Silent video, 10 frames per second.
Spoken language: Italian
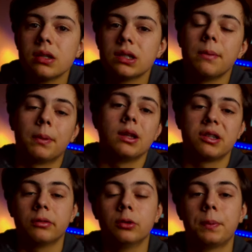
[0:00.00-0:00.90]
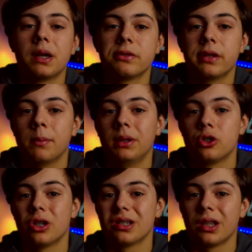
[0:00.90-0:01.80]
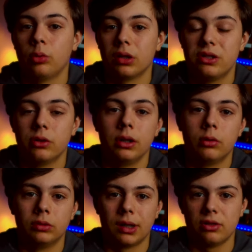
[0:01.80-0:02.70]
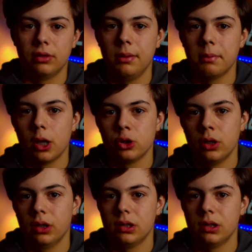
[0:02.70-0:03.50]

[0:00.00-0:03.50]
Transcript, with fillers: Sempre nel secondo passo chiaramente c'è la saturazione e il contrasto dell'immagine, ad